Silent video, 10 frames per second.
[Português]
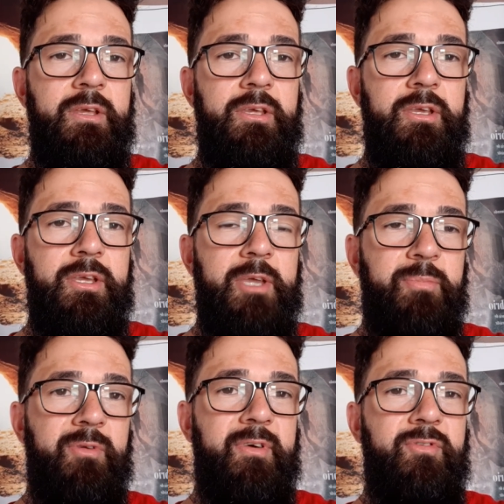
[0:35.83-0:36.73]
e que
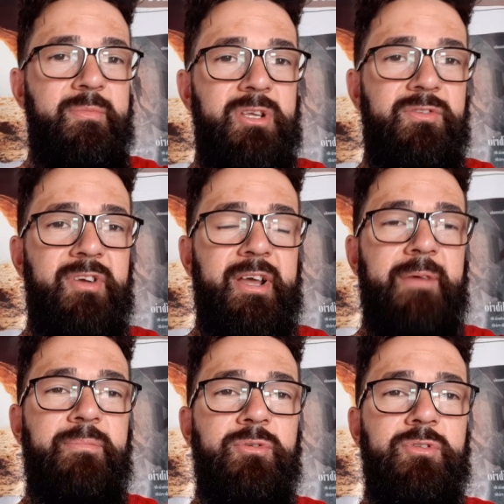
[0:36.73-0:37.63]
provavelmente
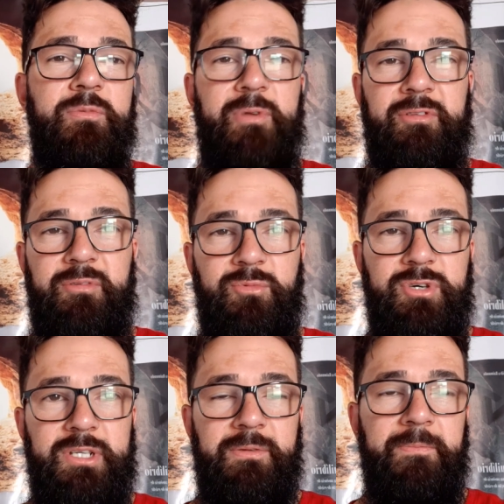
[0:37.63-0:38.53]
ficará pronto no
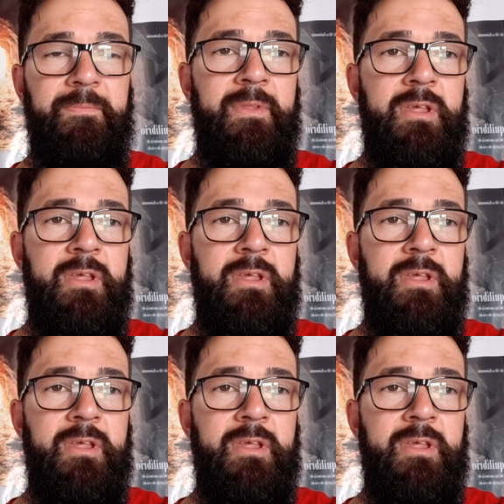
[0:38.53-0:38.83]
próximo ano,